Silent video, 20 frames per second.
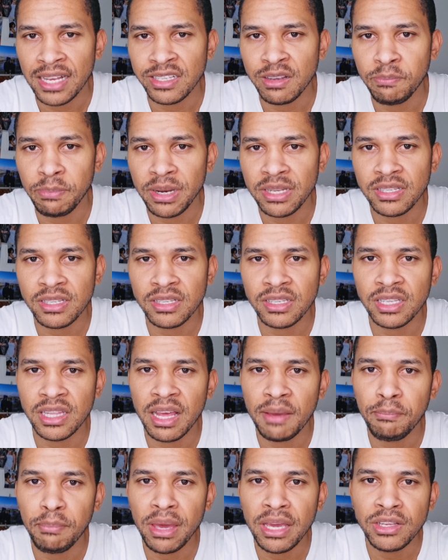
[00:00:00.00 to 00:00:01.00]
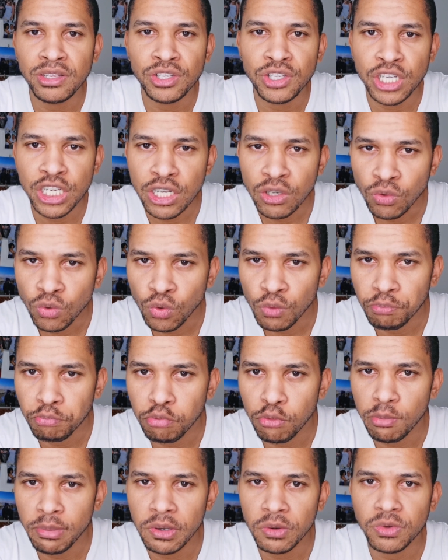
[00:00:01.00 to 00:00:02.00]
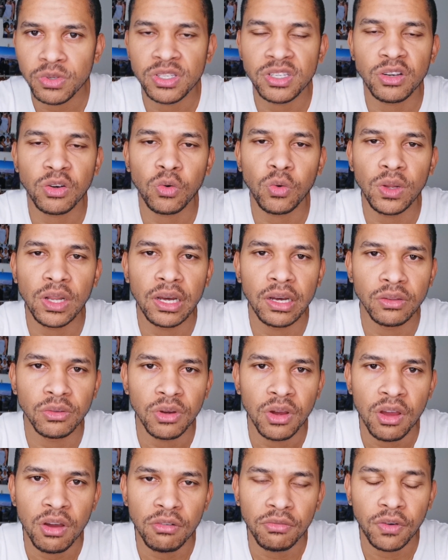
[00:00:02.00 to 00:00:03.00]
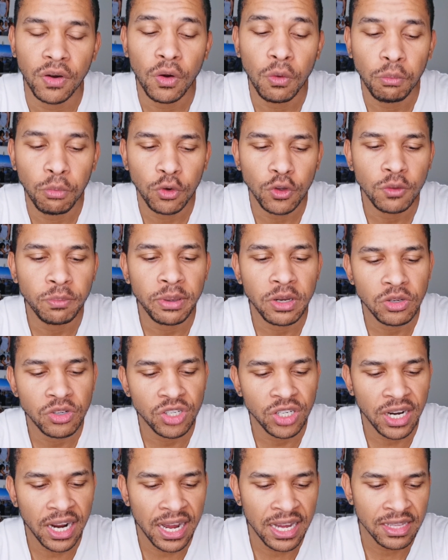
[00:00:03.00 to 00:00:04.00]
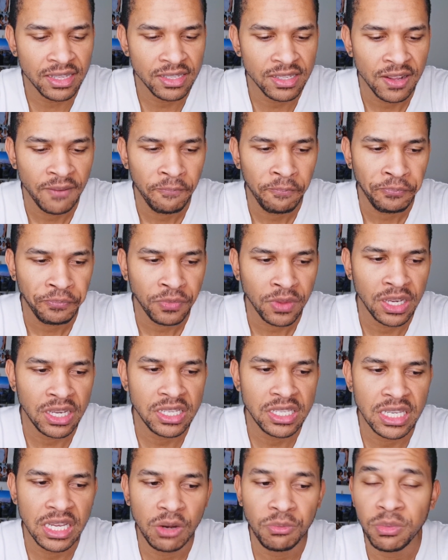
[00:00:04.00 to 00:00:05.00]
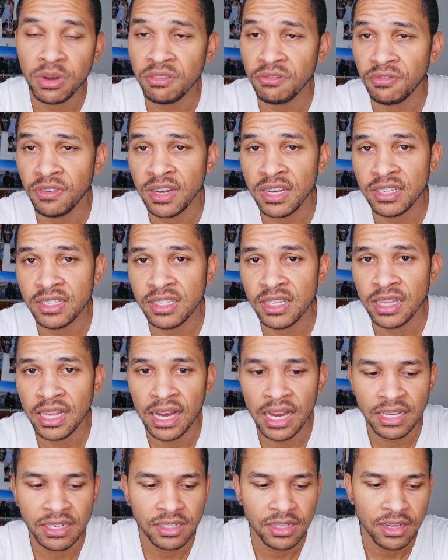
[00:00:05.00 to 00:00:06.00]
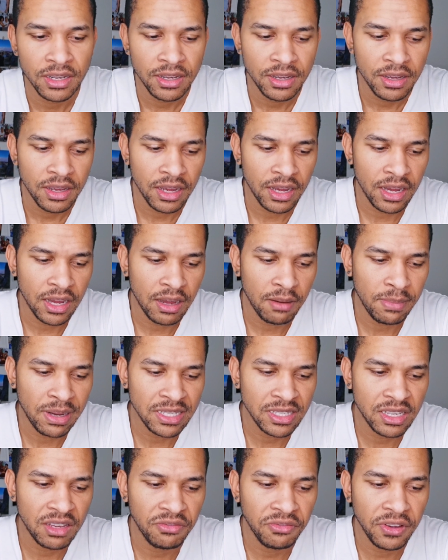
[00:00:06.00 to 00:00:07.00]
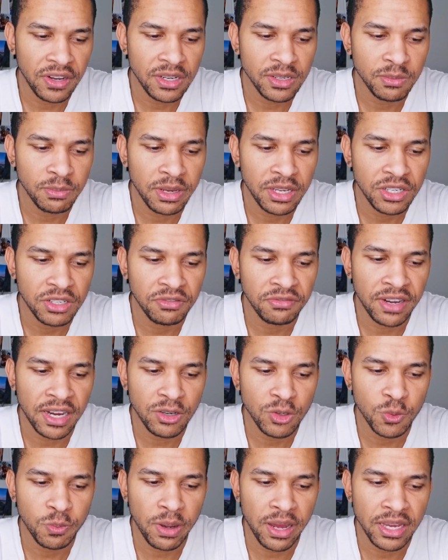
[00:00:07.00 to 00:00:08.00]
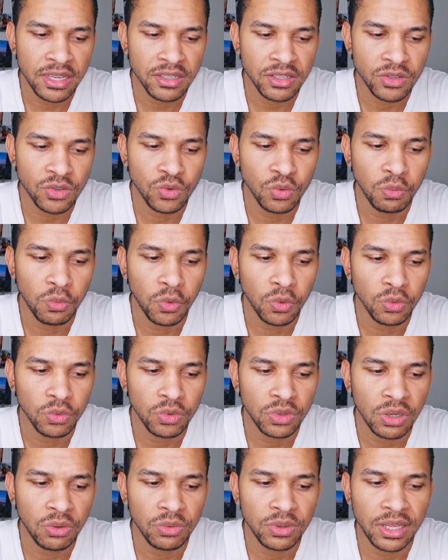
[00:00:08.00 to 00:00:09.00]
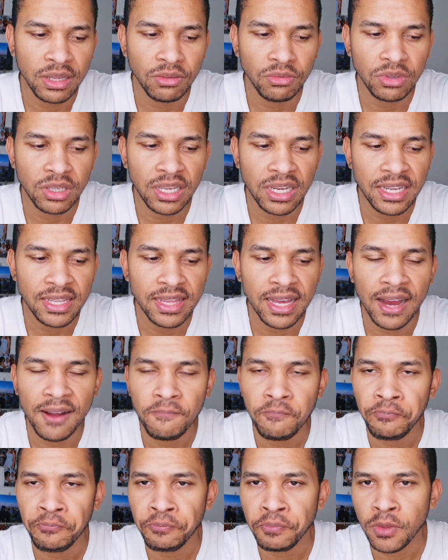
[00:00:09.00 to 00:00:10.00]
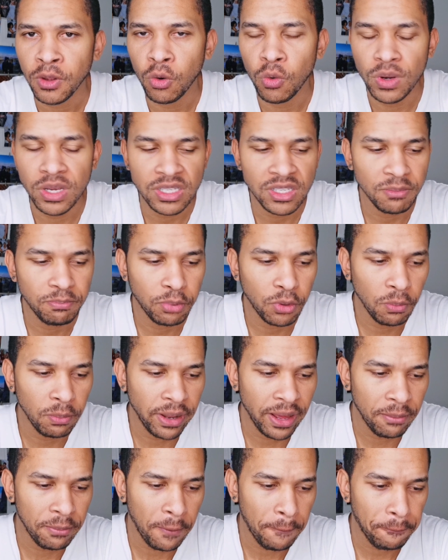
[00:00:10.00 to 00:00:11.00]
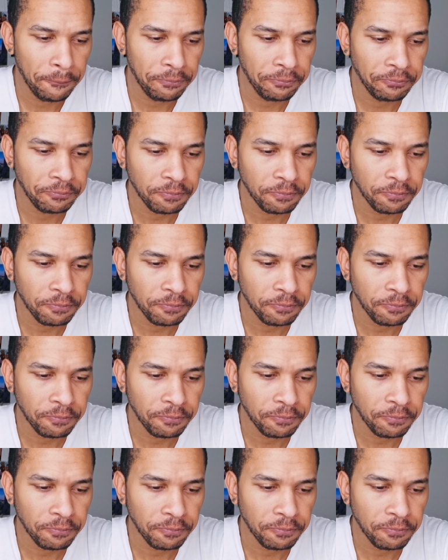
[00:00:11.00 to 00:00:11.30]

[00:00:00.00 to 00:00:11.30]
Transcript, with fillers: as empresas que dependiam do público circulando foram muito prejudicadas. Isso é uma infelicidade, ah, mas que infelizmente vários países do mundo estão tendo que lidar com esse problema